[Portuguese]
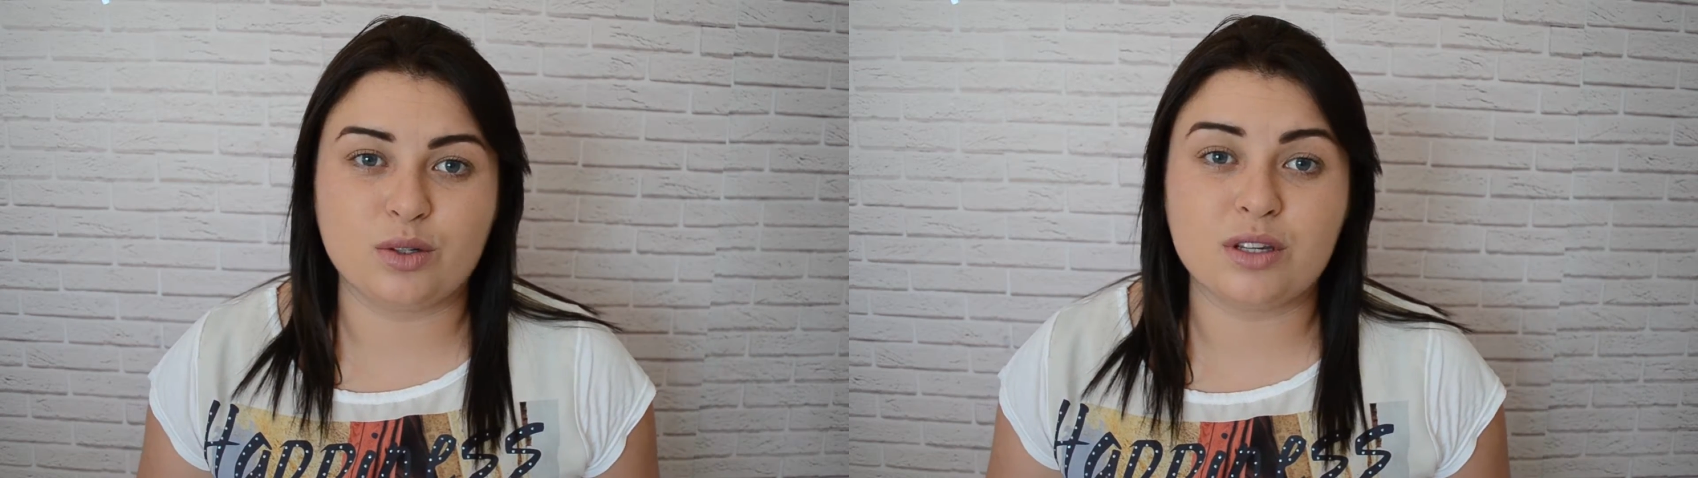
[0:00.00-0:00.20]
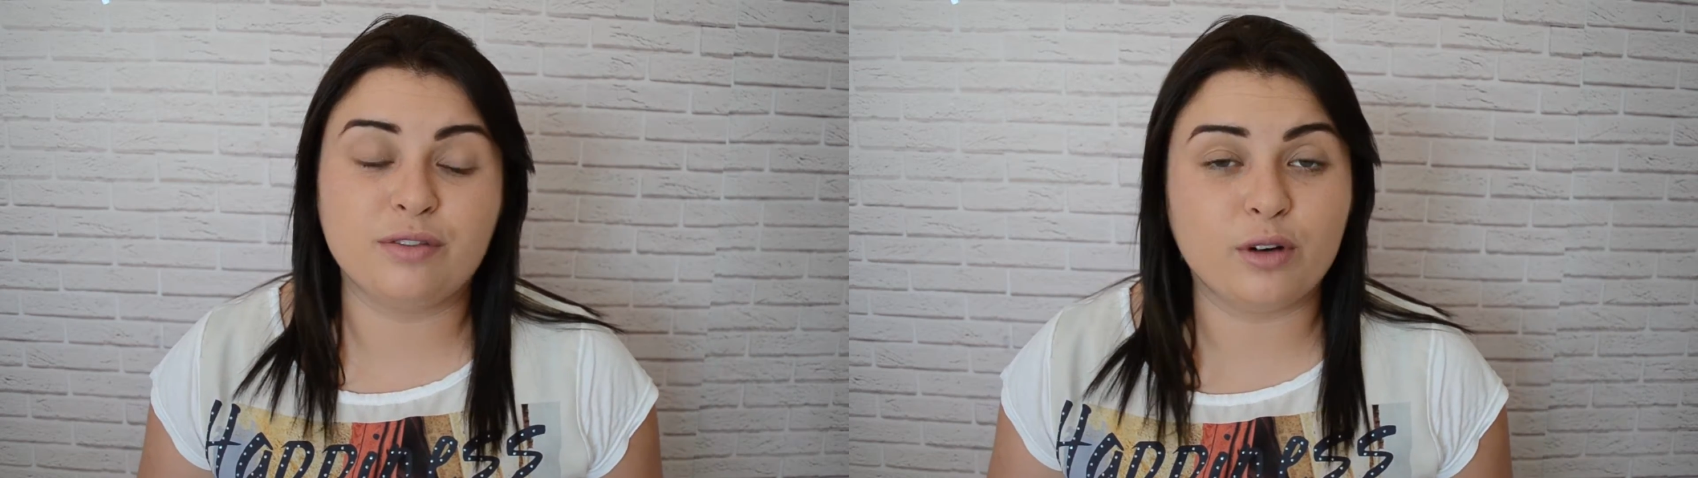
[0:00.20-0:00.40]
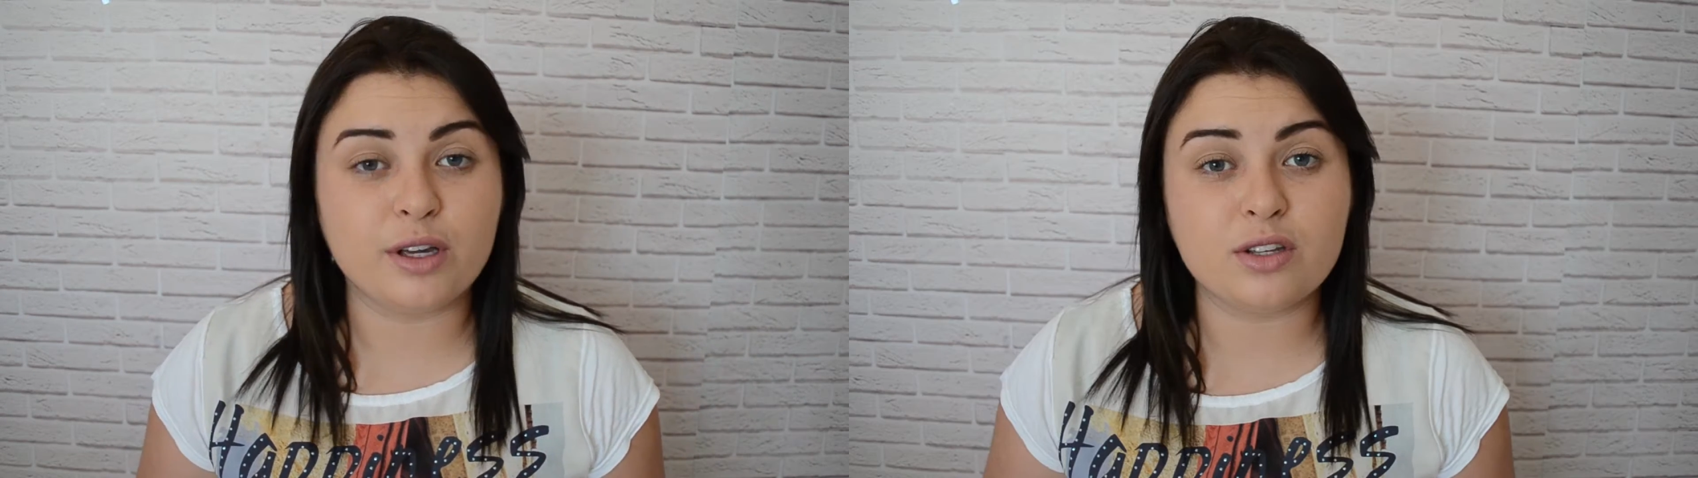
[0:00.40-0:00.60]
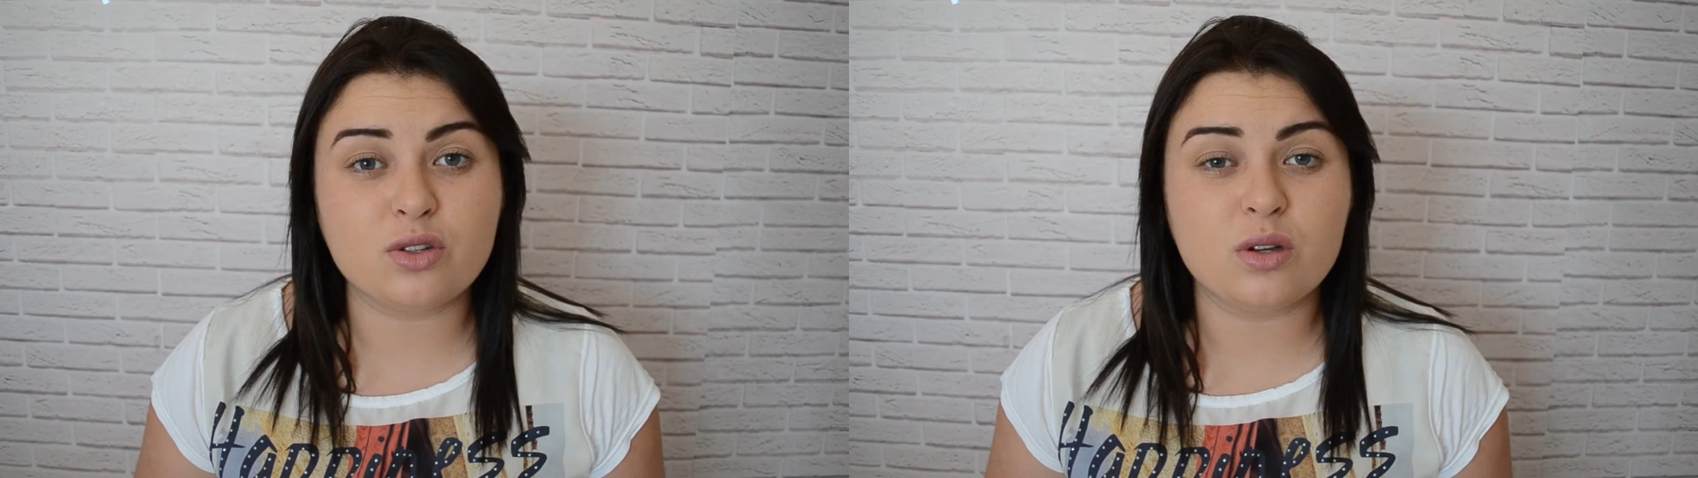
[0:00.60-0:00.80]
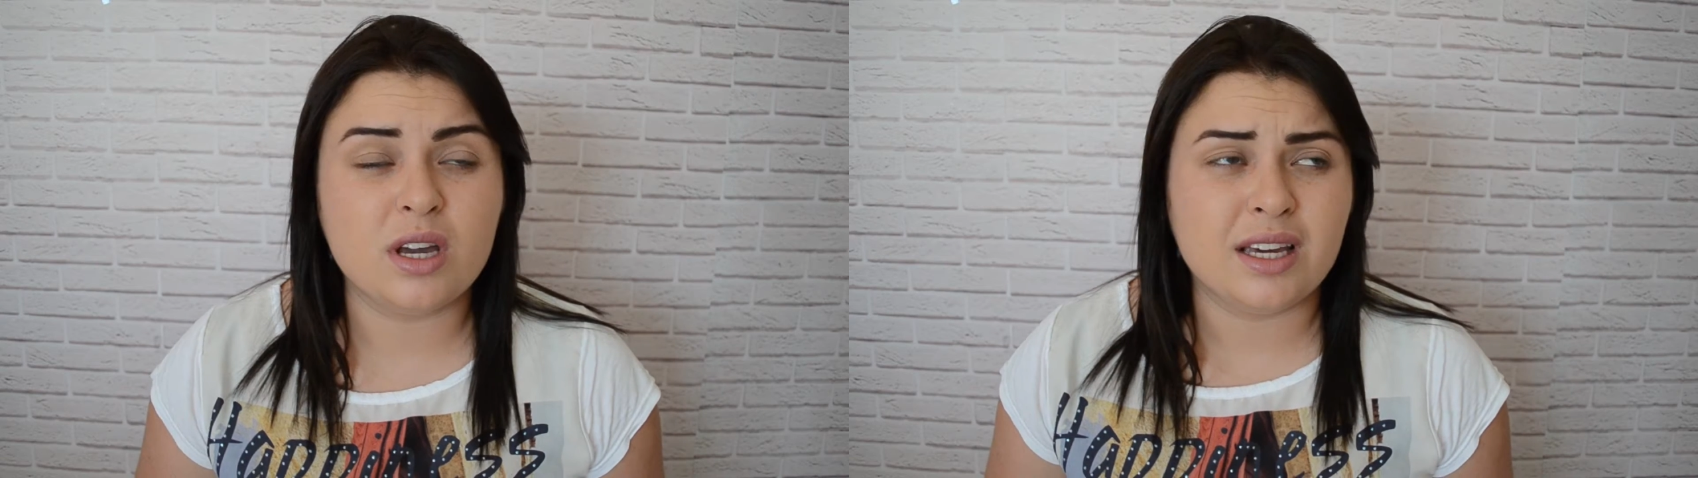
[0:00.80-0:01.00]
que foi
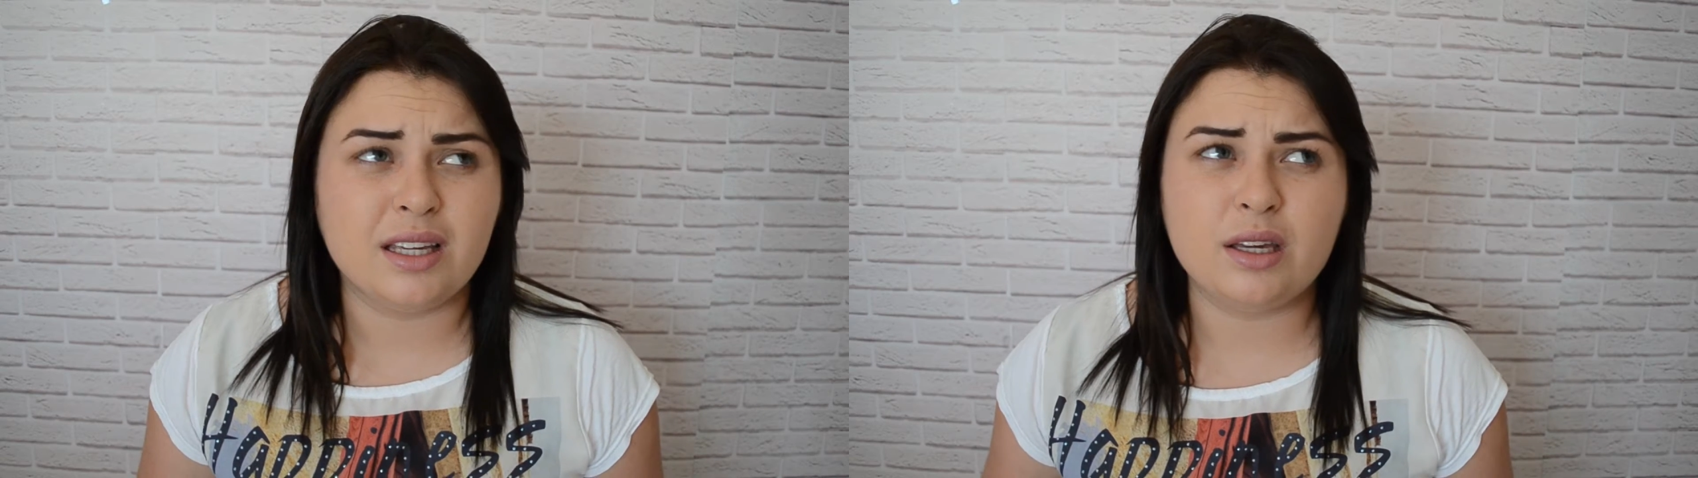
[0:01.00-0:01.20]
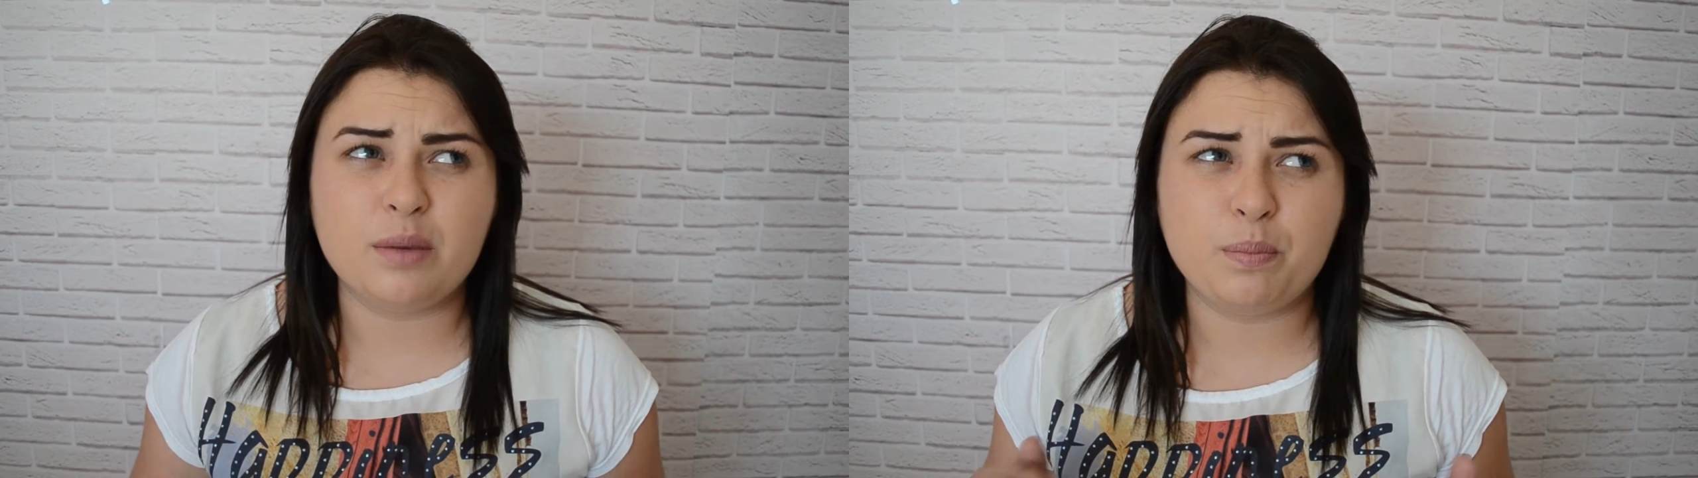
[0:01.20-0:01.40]
isso que